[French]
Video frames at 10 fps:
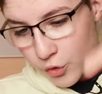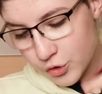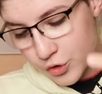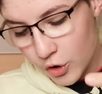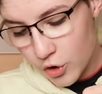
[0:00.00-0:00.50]
le,
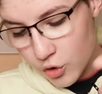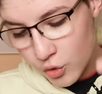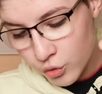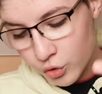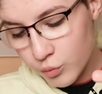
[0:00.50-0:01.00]

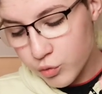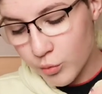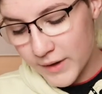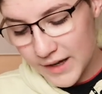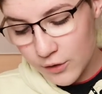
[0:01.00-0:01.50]
le truc
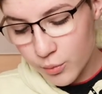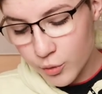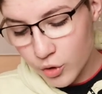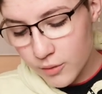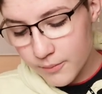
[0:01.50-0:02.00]
pour mettre la
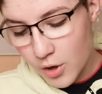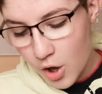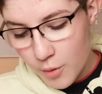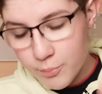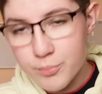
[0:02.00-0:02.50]
GoPro,
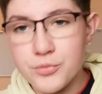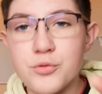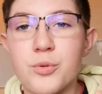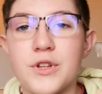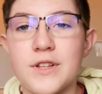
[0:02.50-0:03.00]

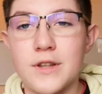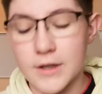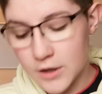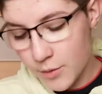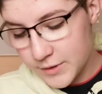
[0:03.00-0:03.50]
une petite,
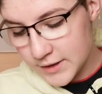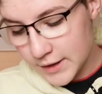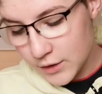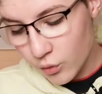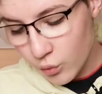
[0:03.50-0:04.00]
un
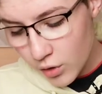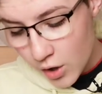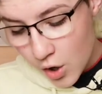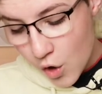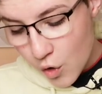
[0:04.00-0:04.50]
petit écrou
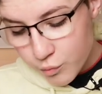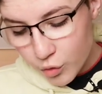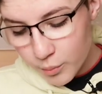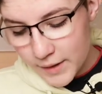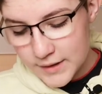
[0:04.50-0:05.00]

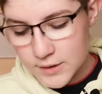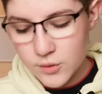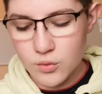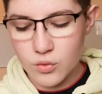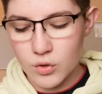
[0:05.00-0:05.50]
pour mettre
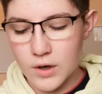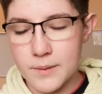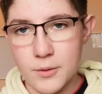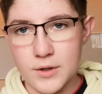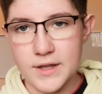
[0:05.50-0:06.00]
sur
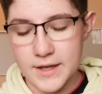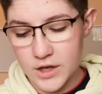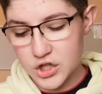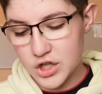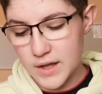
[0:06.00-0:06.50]
les petits
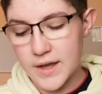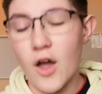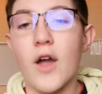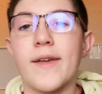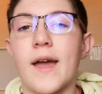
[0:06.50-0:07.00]
caches
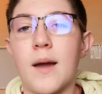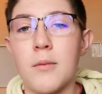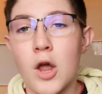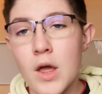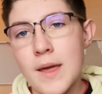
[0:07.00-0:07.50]
et un
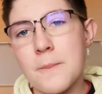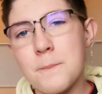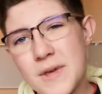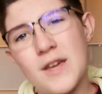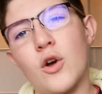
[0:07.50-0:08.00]
câble
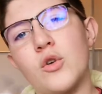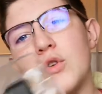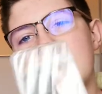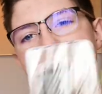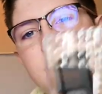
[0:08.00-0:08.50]
micro
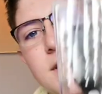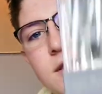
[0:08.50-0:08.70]
USB